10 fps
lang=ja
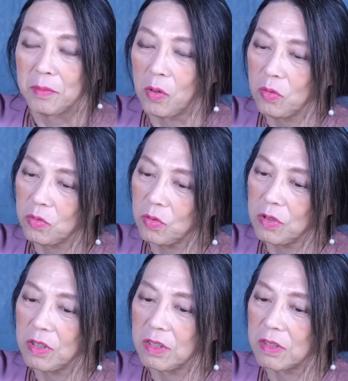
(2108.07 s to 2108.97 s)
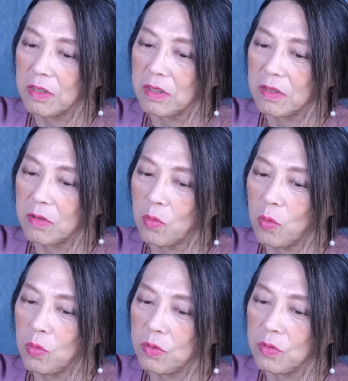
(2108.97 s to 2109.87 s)
本当に
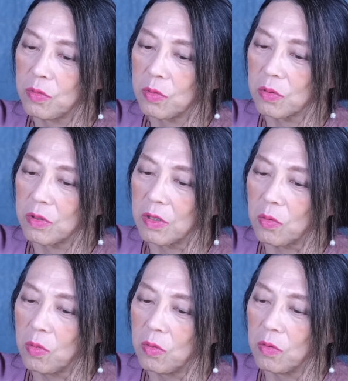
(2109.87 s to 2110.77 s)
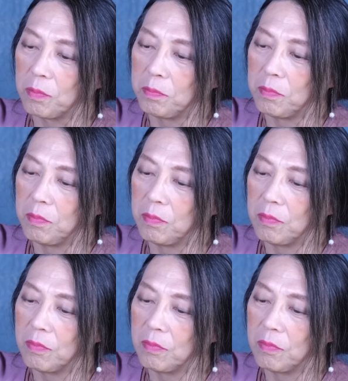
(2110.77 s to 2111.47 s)
こういうことでこう